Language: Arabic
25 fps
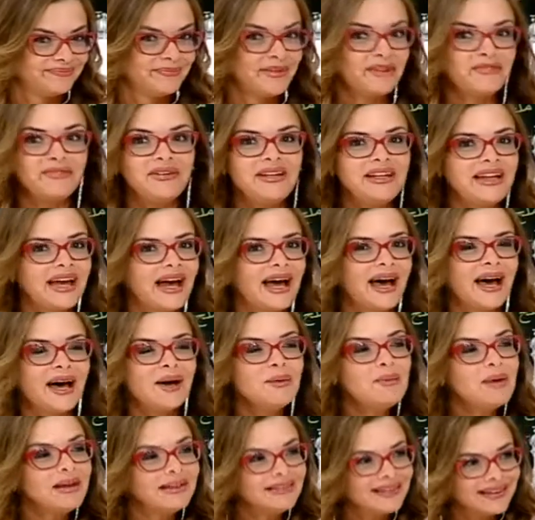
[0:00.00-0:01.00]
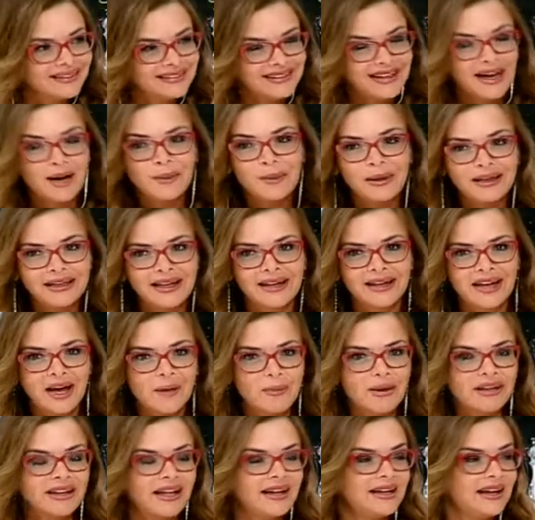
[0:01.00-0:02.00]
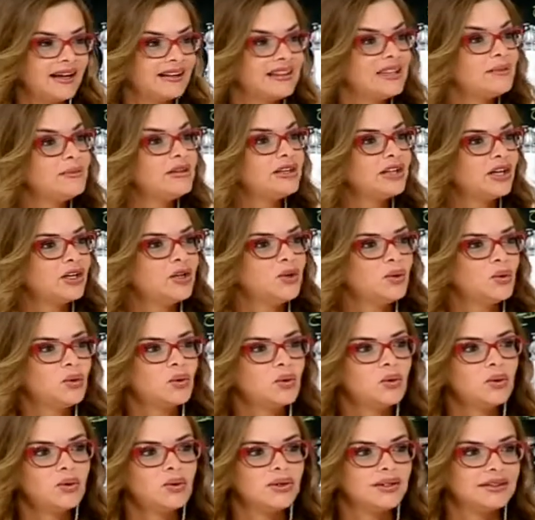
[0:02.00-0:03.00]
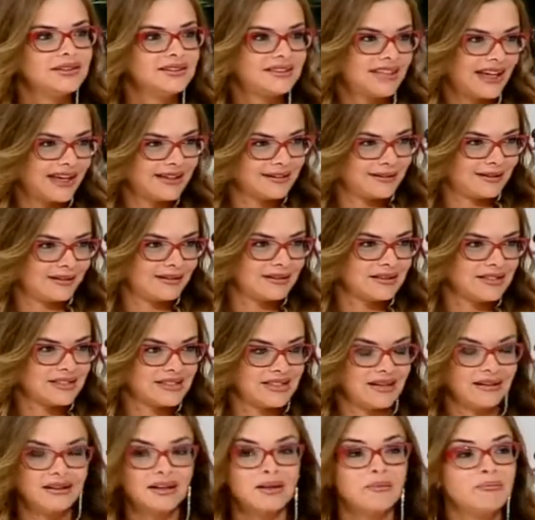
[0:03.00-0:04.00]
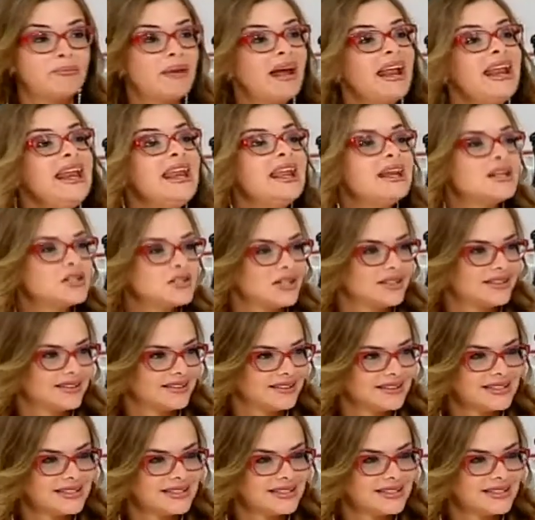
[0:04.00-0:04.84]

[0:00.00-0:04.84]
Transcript: ما فينا ابدا ابدا ابدا نعتبر انه انتهت القصه بلشت